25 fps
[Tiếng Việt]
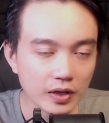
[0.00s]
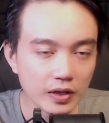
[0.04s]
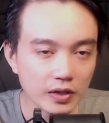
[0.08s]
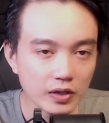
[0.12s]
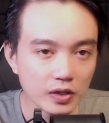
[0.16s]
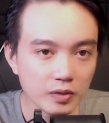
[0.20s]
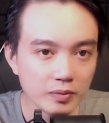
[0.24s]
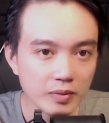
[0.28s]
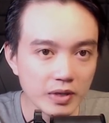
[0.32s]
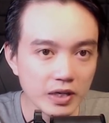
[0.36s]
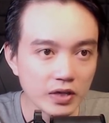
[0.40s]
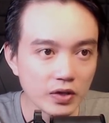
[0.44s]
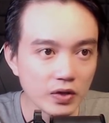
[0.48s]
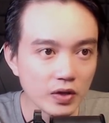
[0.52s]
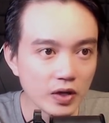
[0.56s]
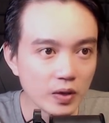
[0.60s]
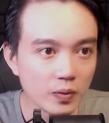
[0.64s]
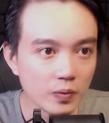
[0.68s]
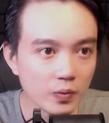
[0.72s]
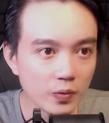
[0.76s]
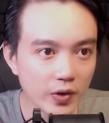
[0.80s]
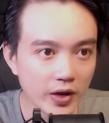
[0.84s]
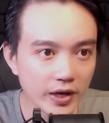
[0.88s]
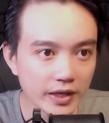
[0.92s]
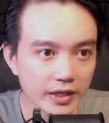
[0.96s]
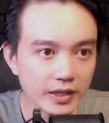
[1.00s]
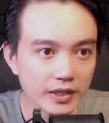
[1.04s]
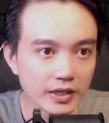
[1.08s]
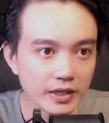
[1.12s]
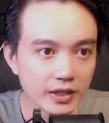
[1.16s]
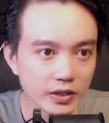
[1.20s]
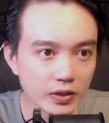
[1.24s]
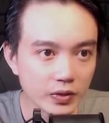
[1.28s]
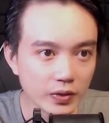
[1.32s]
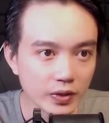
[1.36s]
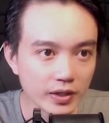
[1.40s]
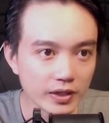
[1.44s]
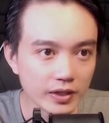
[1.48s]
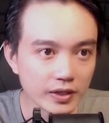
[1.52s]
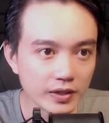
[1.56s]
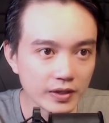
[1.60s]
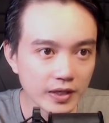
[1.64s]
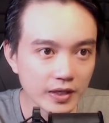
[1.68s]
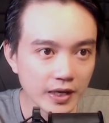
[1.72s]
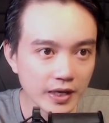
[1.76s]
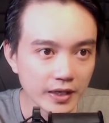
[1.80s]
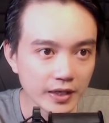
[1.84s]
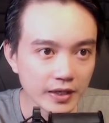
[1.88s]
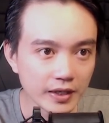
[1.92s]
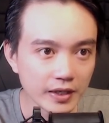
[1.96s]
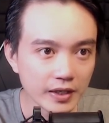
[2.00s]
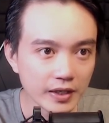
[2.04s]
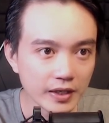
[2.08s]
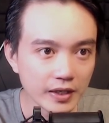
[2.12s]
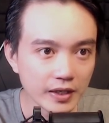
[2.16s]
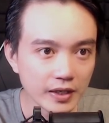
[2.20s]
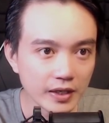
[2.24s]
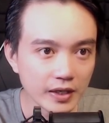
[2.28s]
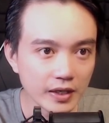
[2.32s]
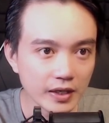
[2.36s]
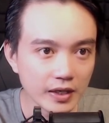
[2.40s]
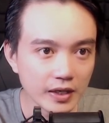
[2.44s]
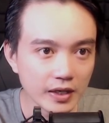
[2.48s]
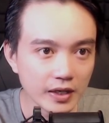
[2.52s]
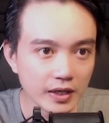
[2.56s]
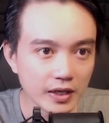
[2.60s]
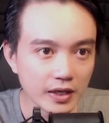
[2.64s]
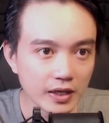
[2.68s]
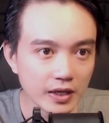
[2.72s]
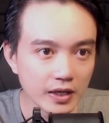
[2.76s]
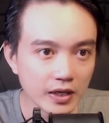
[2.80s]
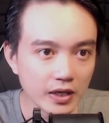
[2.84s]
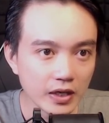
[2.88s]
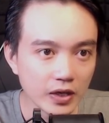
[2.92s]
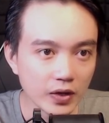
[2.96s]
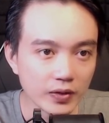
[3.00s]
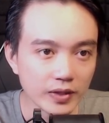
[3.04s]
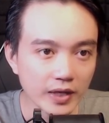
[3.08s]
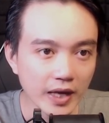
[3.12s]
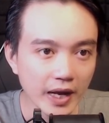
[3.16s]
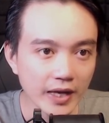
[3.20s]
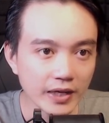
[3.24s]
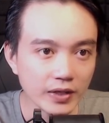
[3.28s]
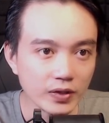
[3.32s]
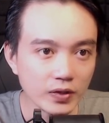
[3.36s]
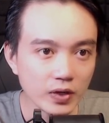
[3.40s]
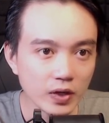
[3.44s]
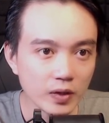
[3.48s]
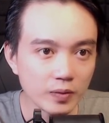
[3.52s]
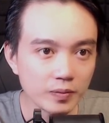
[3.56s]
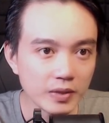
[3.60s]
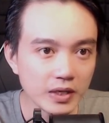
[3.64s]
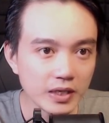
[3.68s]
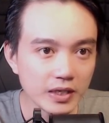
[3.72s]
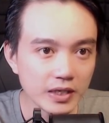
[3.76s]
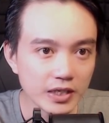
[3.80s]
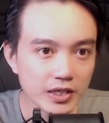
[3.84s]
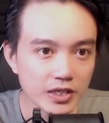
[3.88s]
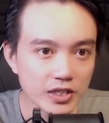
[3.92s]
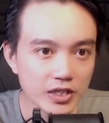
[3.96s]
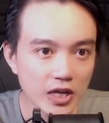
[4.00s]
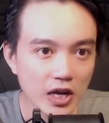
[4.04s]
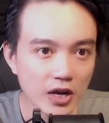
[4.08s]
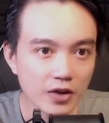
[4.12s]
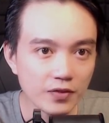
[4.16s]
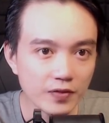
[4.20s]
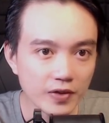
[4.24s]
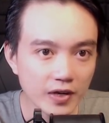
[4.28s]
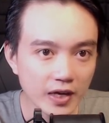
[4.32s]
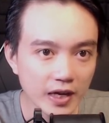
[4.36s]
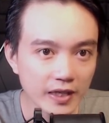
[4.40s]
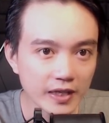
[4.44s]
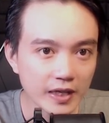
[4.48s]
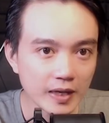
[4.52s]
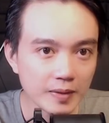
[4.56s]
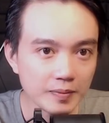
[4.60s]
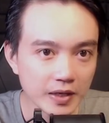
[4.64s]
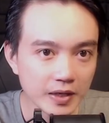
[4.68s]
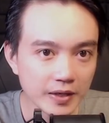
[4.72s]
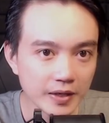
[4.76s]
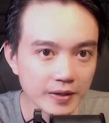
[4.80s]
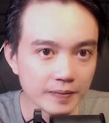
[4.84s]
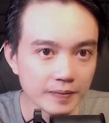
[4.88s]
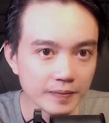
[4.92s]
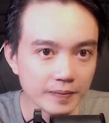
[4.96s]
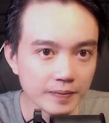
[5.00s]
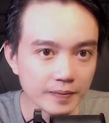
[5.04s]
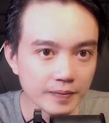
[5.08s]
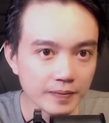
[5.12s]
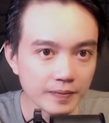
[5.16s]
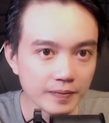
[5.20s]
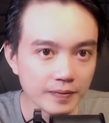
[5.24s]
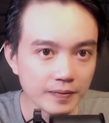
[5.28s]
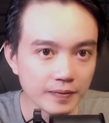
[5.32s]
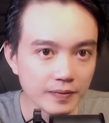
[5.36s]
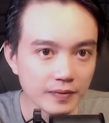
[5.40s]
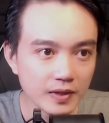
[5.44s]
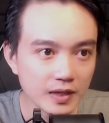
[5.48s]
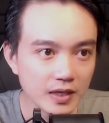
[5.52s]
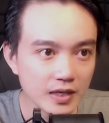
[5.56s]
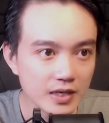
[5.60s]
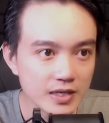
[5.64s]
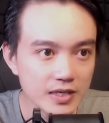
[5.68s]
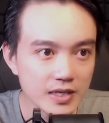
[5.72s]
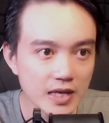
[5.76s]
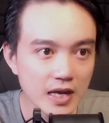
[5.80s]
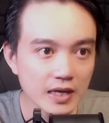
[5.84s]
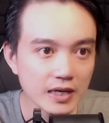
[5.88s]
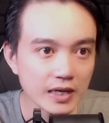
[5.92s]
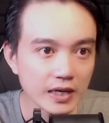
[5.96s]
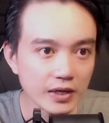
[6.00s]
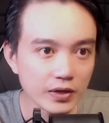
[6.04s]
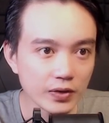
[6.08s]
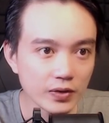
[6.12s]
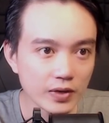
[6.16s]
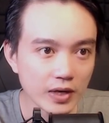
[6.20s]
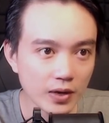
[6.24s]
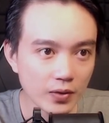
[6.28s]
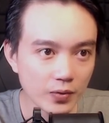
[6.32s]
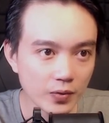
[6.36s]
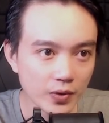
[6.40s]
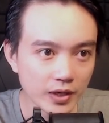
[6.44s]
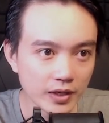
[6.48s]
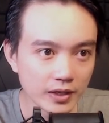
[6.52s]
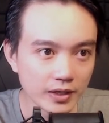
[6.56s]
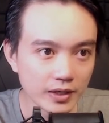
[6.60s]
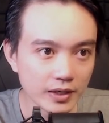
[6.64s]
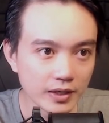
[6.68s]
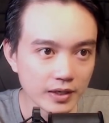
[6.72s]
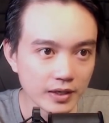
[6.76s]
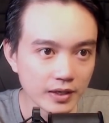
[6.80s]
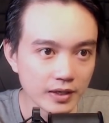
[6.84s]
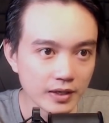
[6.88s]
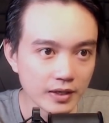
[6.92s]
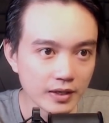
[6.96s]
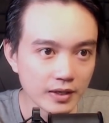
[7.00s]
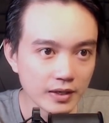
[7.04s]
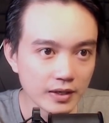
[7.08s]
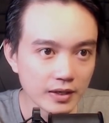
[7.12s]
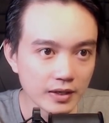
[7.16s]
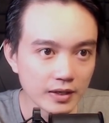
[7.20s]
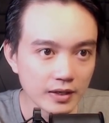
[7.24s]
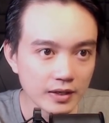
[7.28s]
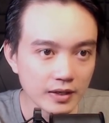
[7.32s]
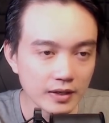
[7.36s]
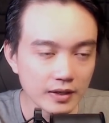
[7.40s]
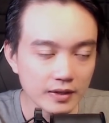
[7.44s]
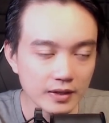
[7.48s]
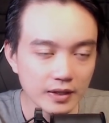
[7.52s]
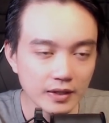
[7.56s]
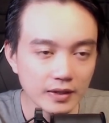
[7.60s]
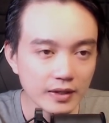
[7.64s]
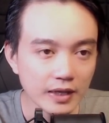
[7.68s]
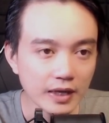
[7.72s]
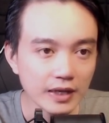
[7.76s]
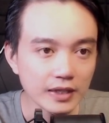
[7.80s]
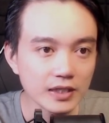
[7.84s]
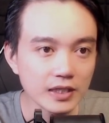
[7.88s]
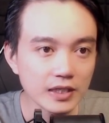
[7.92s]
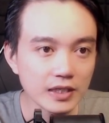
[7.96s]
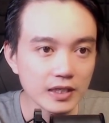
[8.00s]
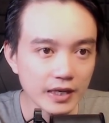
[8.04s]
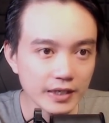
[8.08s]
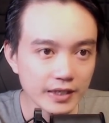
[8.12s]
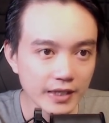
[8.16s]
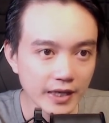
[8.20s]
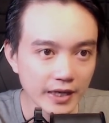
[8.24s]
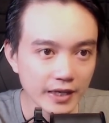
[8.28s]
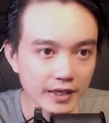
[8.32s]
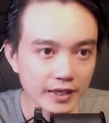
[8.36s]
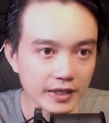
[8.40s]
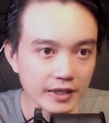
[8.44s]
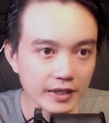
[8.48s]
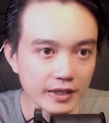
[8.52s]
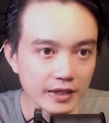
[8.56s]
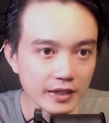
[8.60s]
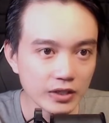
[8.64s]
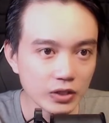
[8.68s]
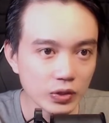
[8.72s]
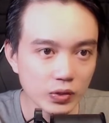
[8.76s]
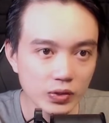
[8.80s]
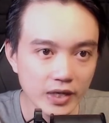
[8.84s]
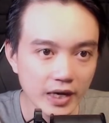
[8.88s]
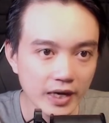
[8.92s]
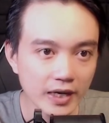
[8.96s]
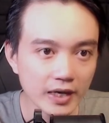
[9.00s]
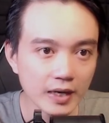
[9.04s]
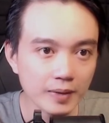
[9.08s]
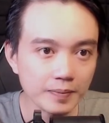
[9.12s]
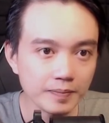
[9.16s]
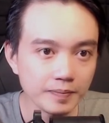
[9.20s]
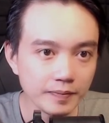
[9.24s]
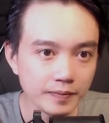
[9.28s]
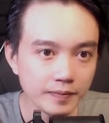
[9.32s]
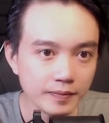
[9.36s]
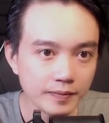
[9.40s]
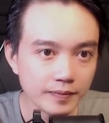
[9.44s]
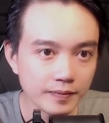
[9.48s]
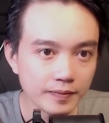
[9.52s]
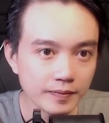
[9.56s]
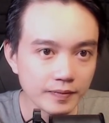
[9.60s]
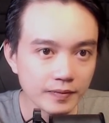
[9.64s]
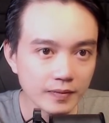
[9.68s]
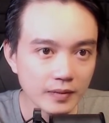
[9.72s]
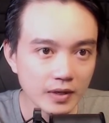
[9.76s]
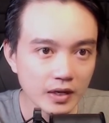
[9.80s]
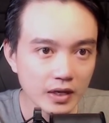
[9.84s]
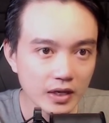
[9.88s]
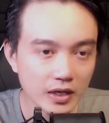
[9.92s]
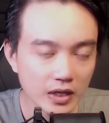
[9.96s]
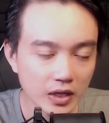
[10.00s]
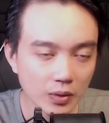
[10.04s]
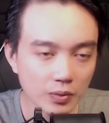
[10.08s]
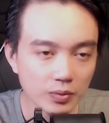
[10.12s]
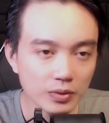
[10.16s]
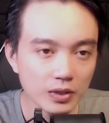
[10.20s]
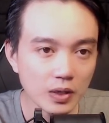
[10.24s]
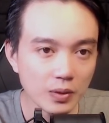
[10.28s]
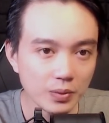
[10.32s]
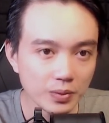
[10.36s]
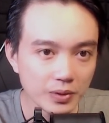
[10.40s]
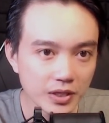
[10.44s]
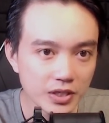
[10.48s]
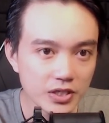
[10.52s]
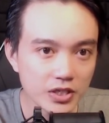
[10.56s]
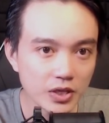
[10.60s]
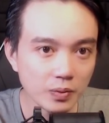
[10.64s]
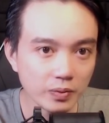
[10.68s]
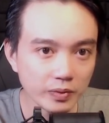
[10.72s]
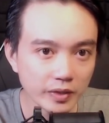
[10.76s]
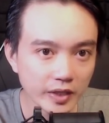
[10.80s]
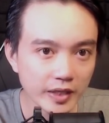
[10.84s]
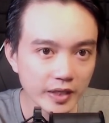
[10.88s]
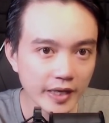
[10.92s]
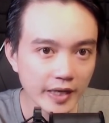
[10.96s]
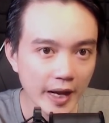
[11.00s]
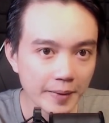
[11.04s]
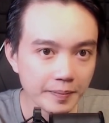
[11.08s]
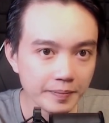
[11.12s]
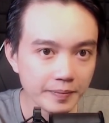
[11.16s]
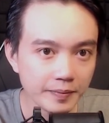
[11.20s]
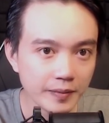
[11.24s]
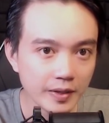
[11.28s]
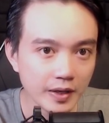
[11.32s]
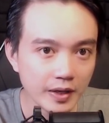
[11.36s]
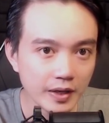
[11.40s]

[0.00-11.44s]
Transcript: Tôi biết nó không quen với những chuyện như thế này. Hồi nãy nó không biết vì sao Huy lại cảm ơn. Chính xác là nó đã quên. Tính thằng Sinh là vậy. Tôi rành lắm. Cọc lóc chứ sống tình cảm.